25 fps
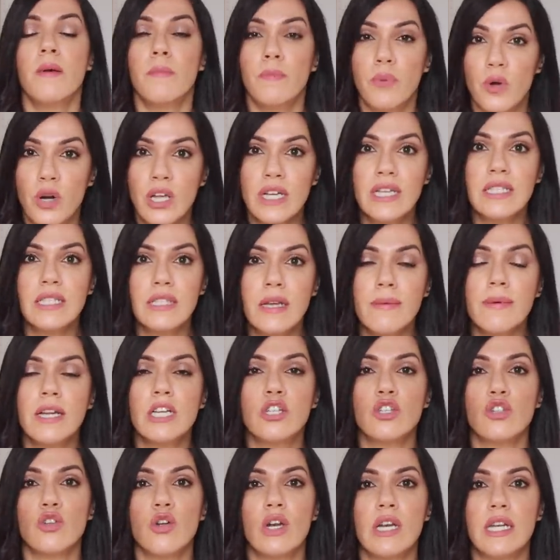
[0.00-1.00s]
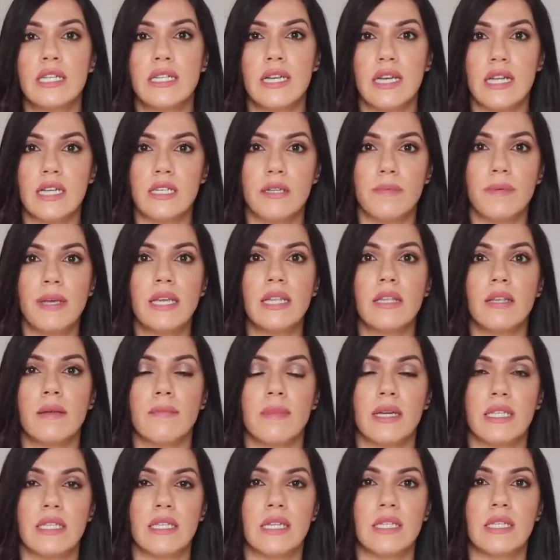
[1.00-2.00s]
¿Por qué estaban solas las
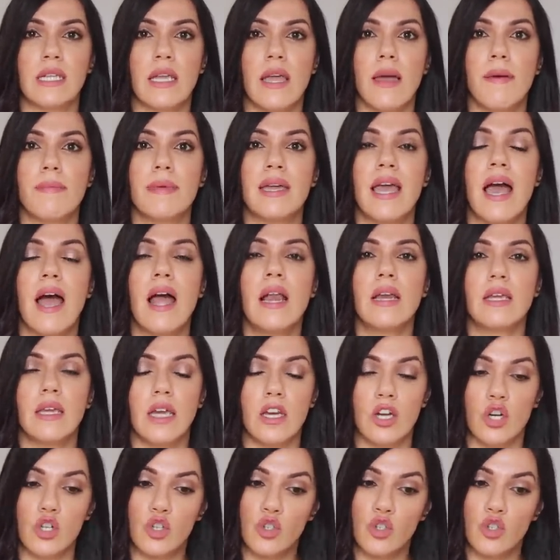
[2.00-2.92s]
víctimas si es que había alguien,